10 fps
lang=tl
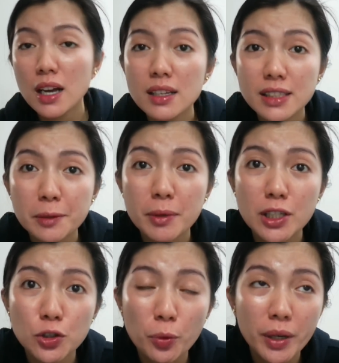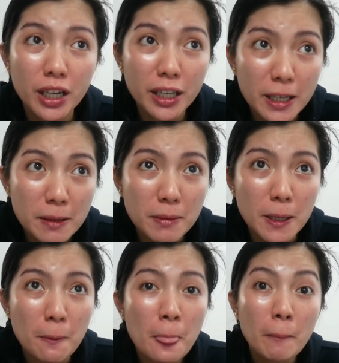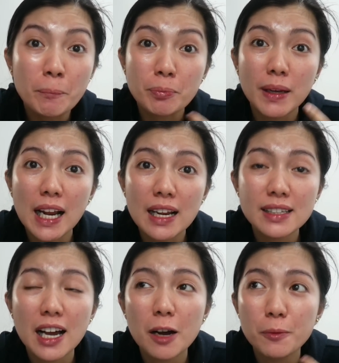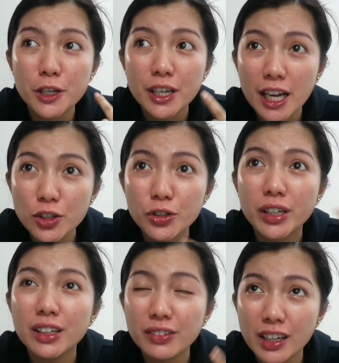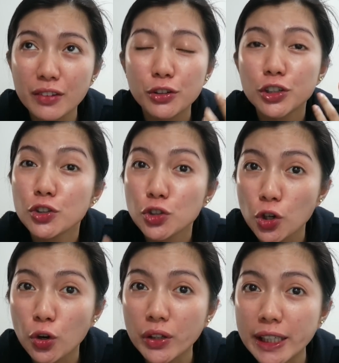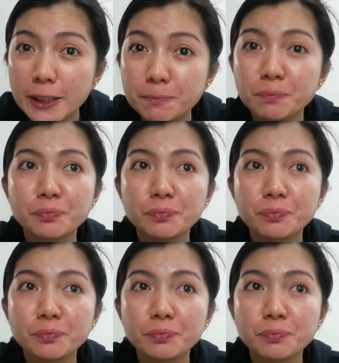Ang sarap kasi sobrang creamy. Malalasahan mo yung natural flavor ng chocolate.